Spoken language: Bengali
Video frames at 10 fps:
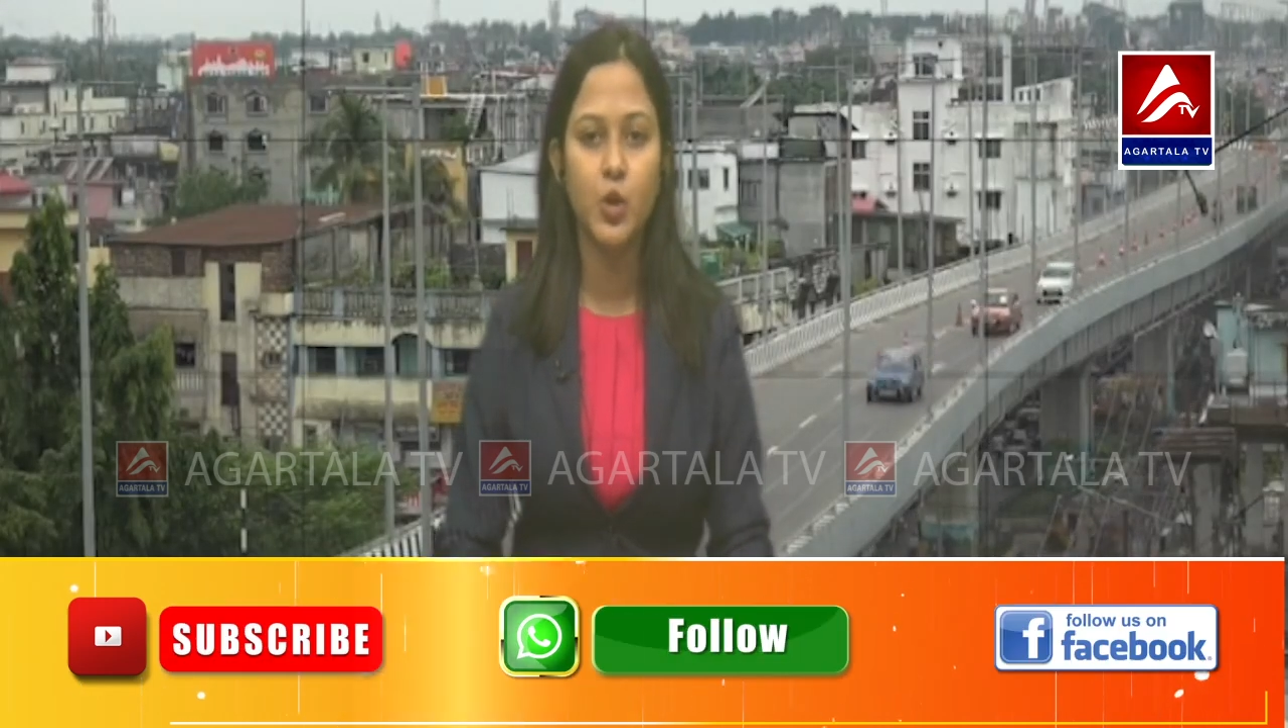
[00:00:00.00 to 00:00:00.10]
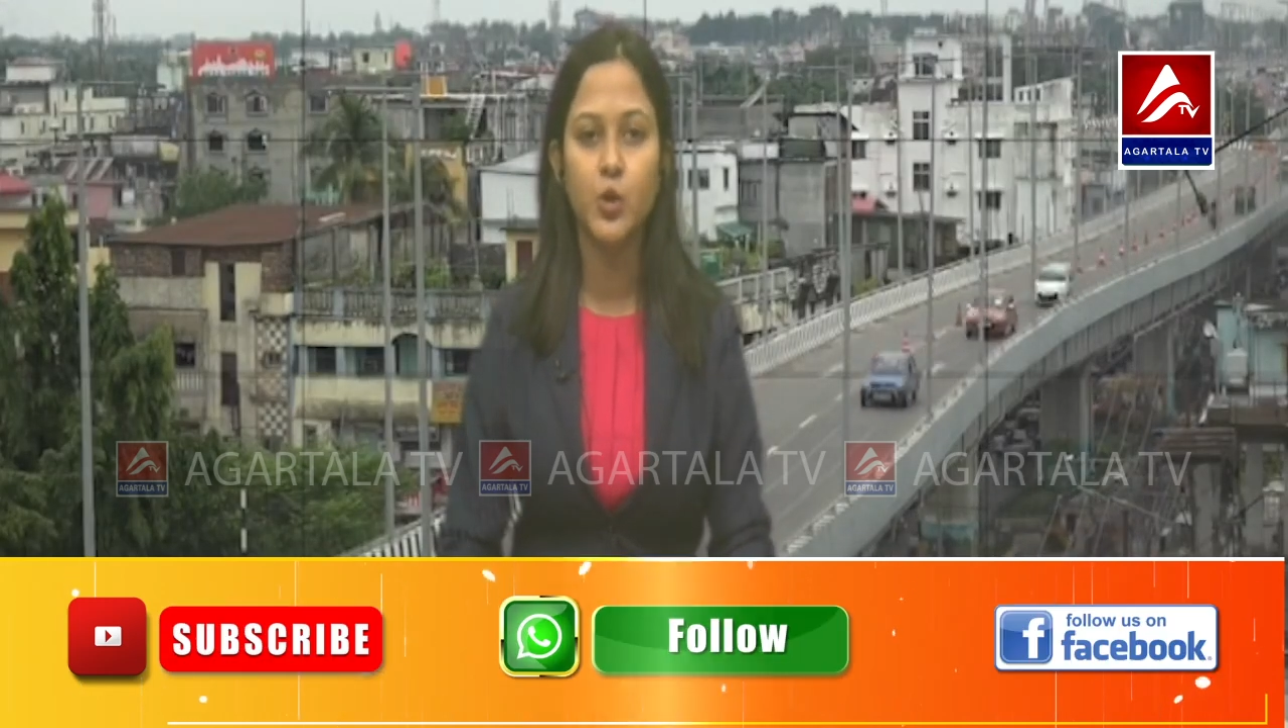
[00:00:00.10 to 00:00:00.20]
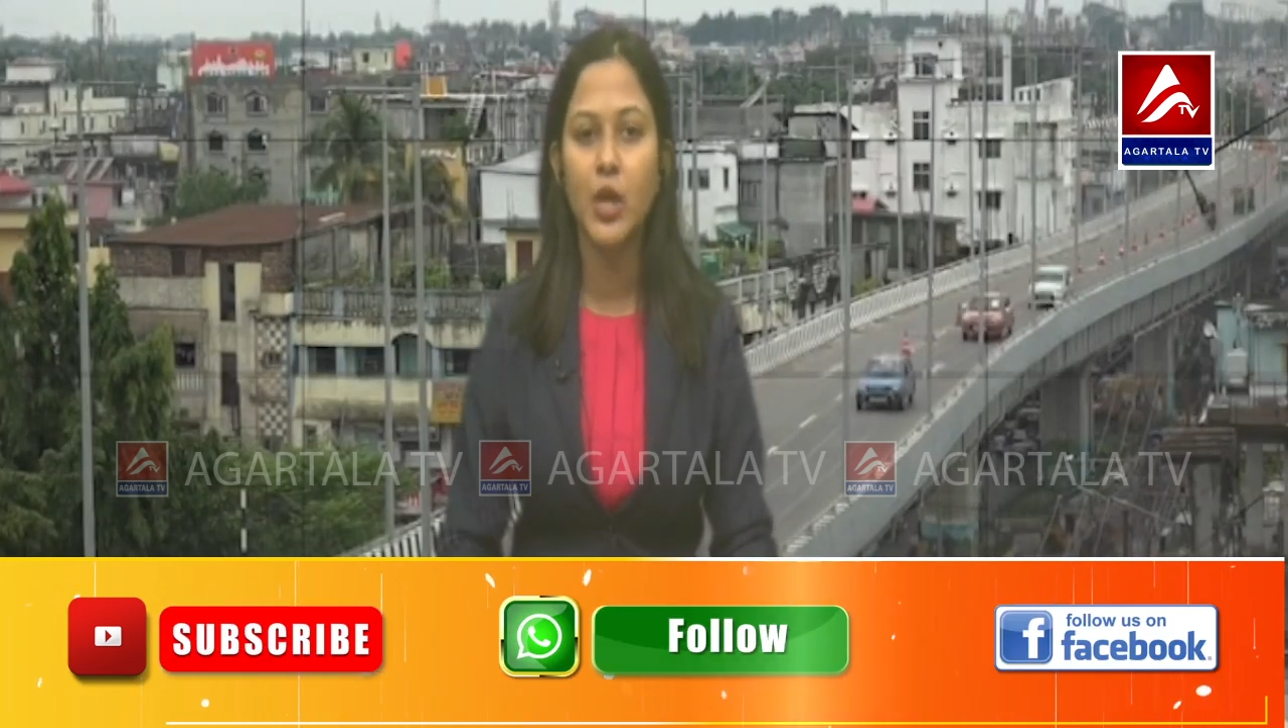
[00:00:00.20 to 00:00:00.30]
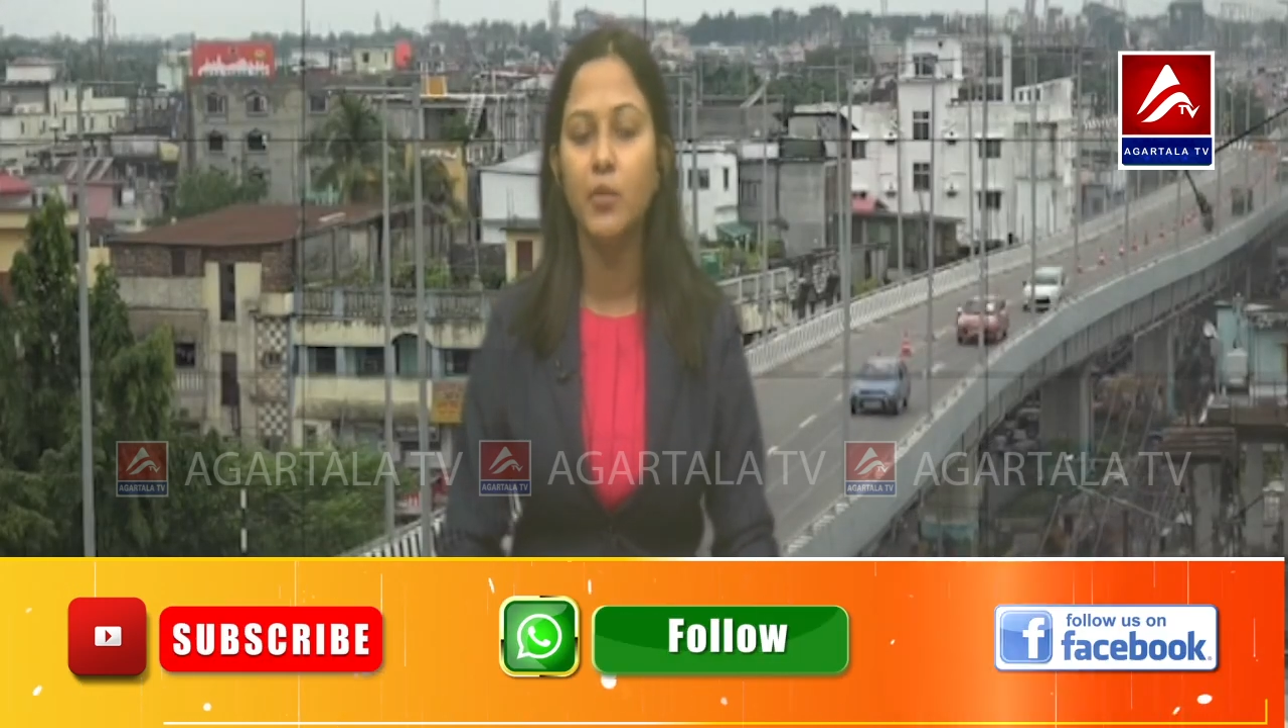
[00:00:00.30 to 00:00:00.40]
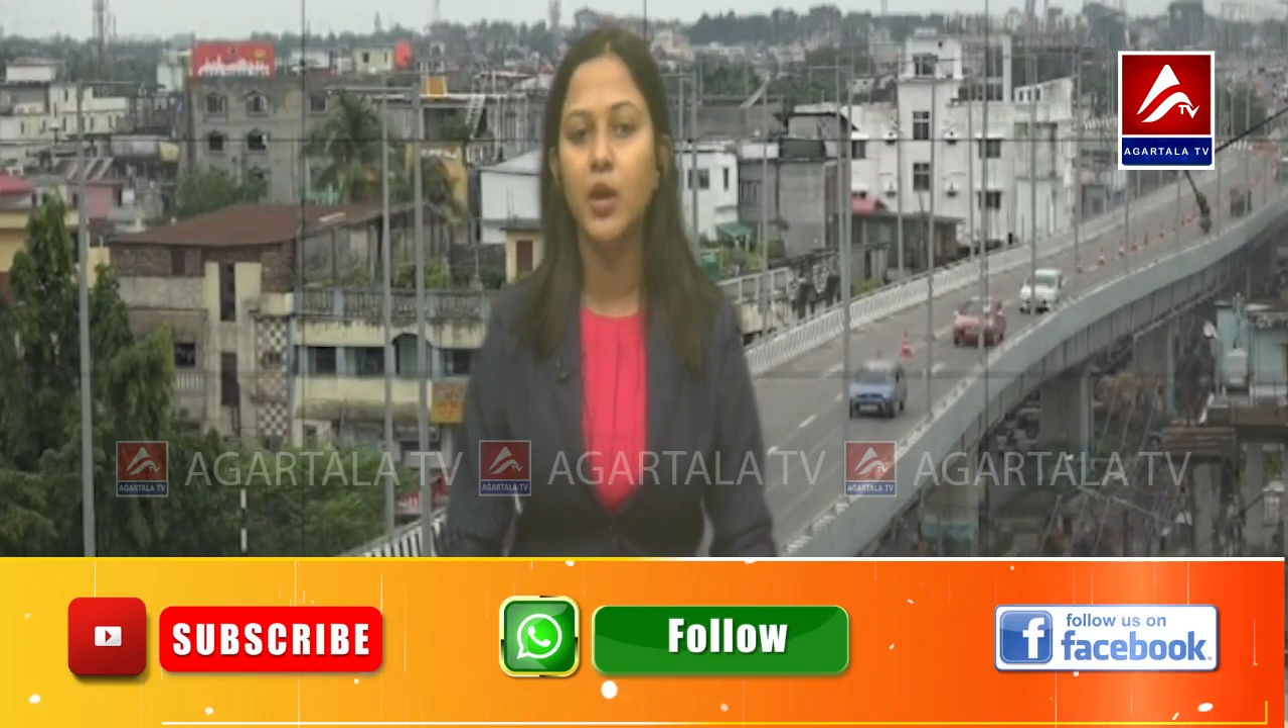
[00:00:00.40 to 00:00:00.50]

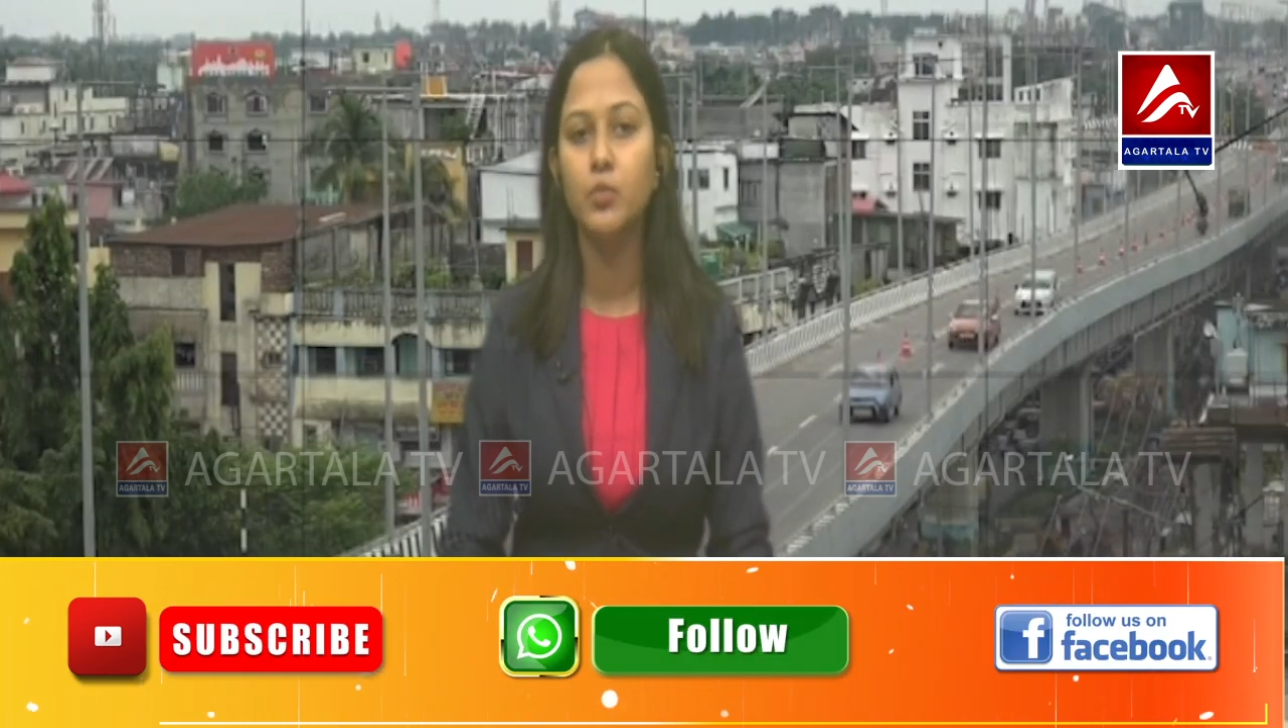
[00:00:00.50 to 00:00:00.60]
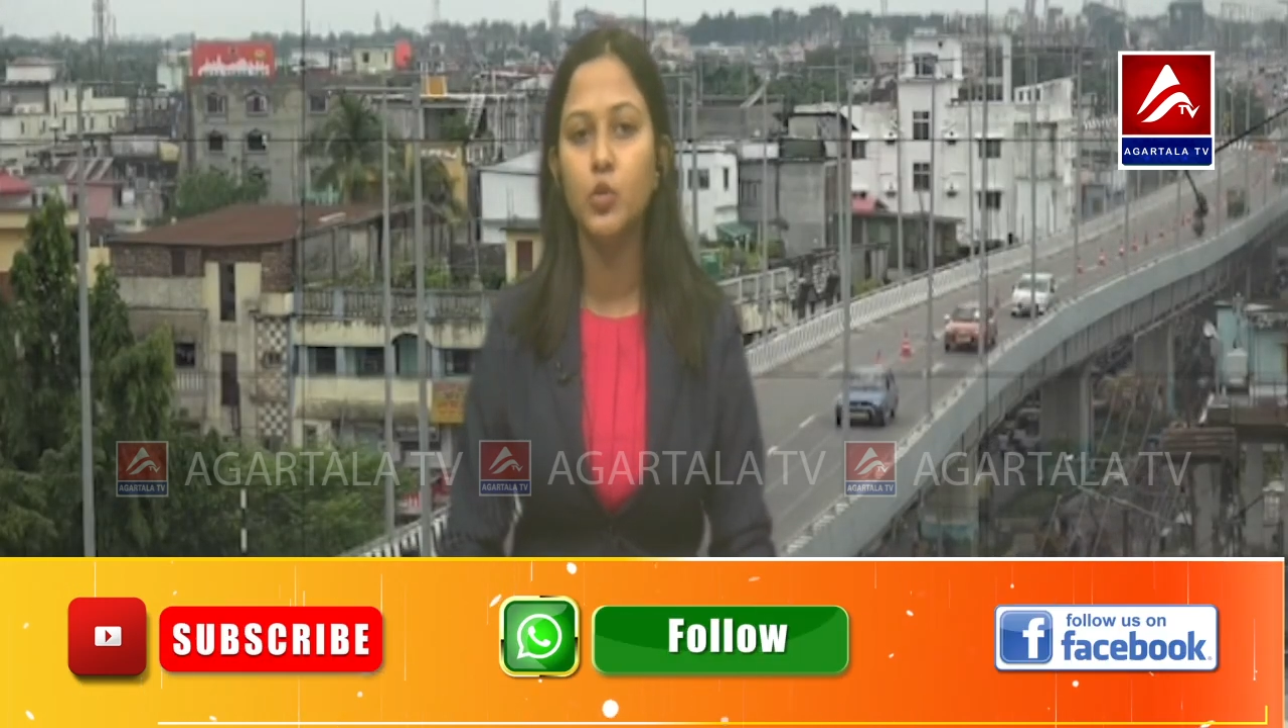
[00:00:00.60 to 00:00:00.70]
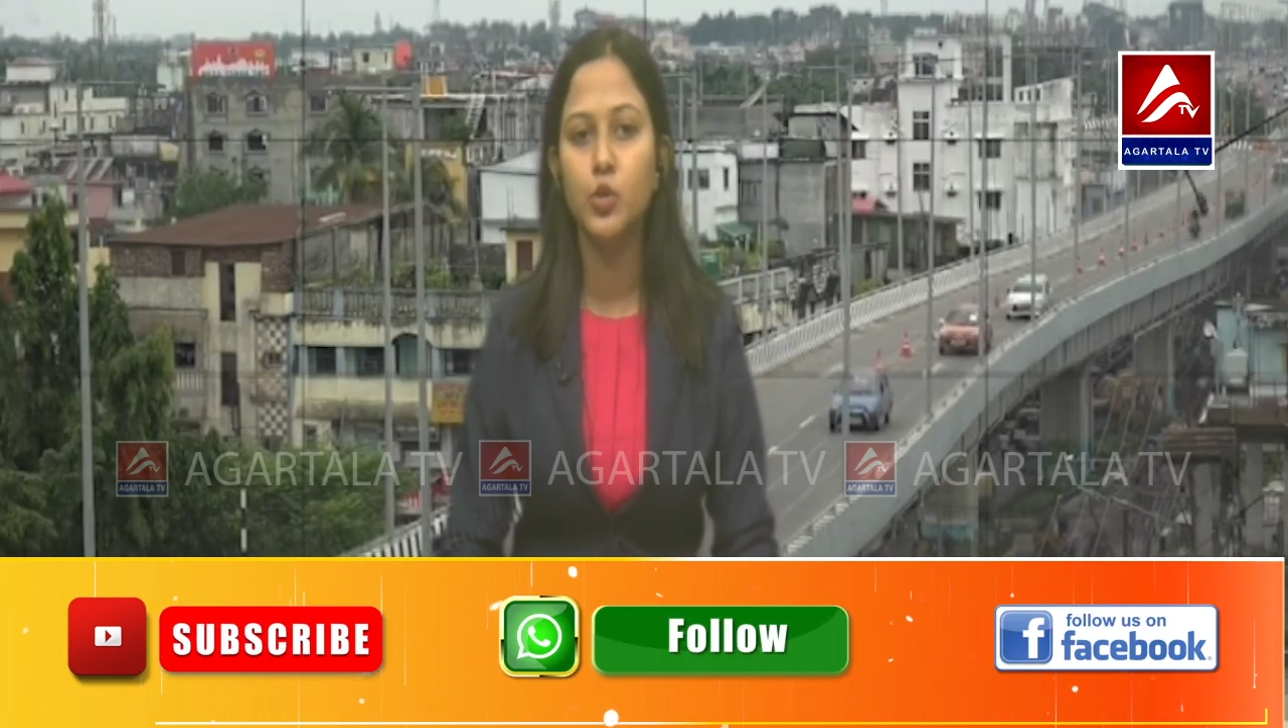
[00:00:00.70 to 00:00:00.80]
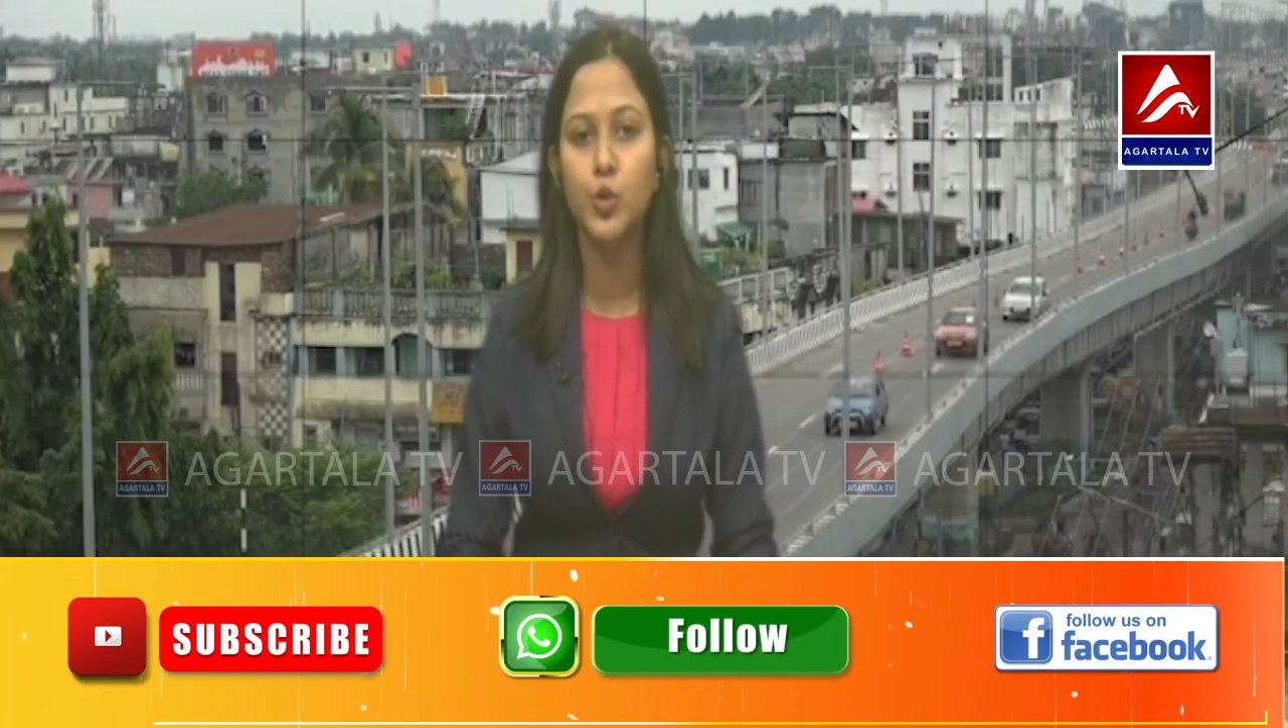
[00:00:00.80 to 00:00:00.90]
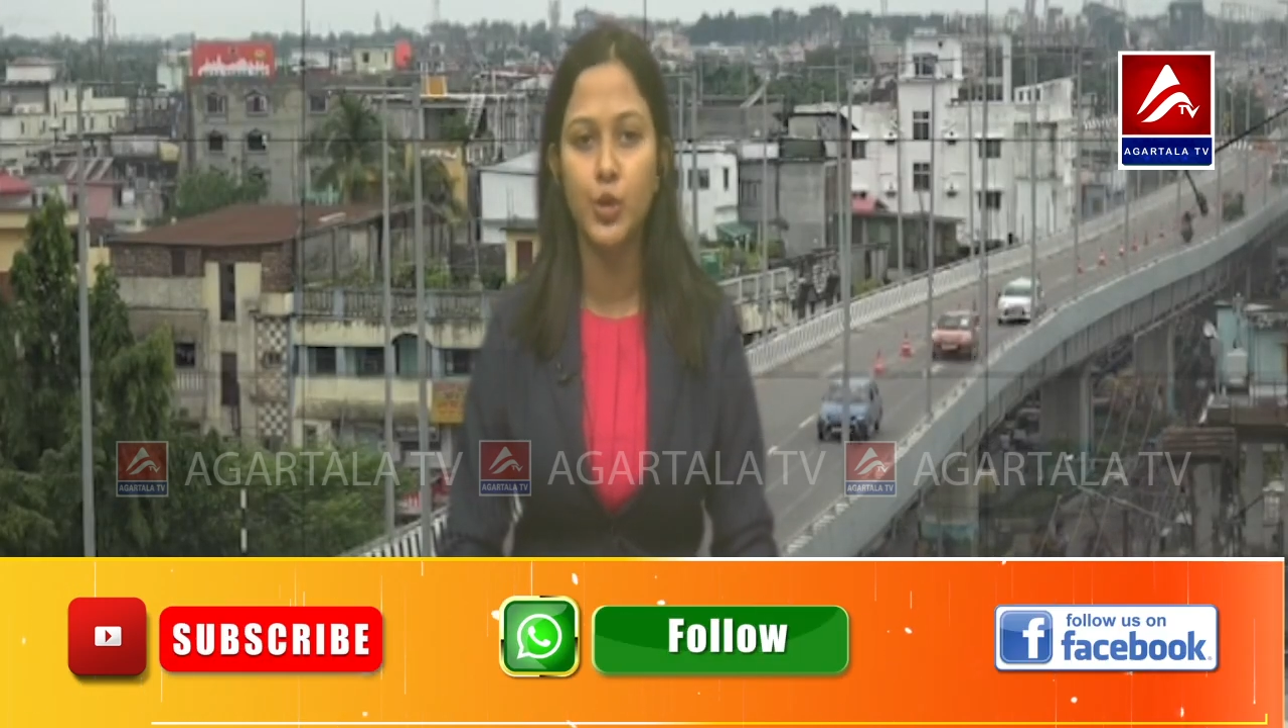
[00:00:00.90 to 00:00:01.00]
তামাক মুক্ত